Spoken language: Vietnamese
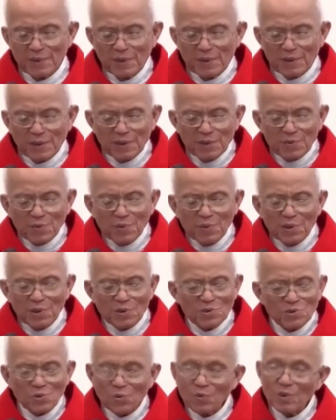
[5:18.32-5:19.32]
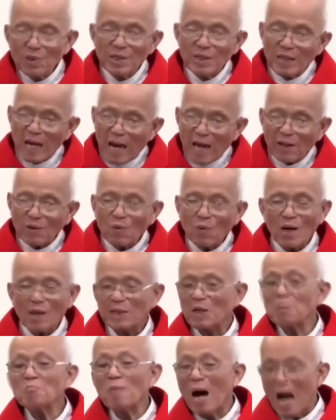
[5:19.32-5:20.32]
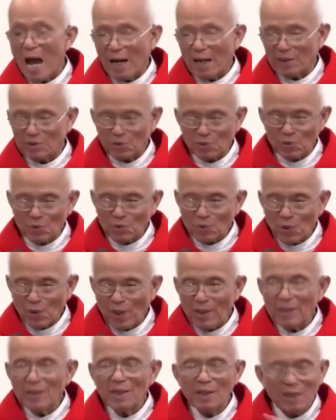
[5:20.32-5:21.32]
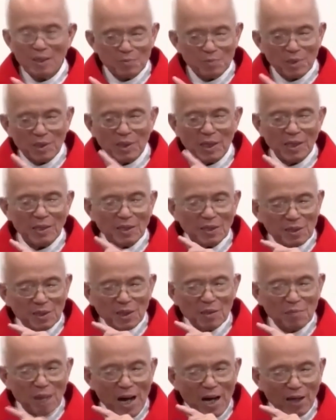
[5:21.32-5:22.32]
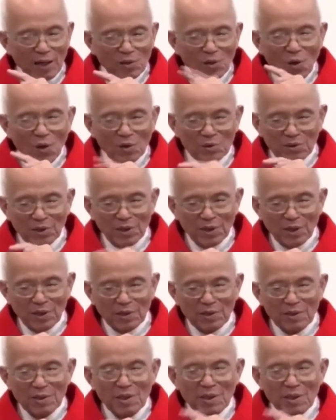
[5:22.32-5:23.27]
Khi Chúa Giêsu đi ngang qua cái bàn thu thuế, mình thấy trên cái bàn còn tiền.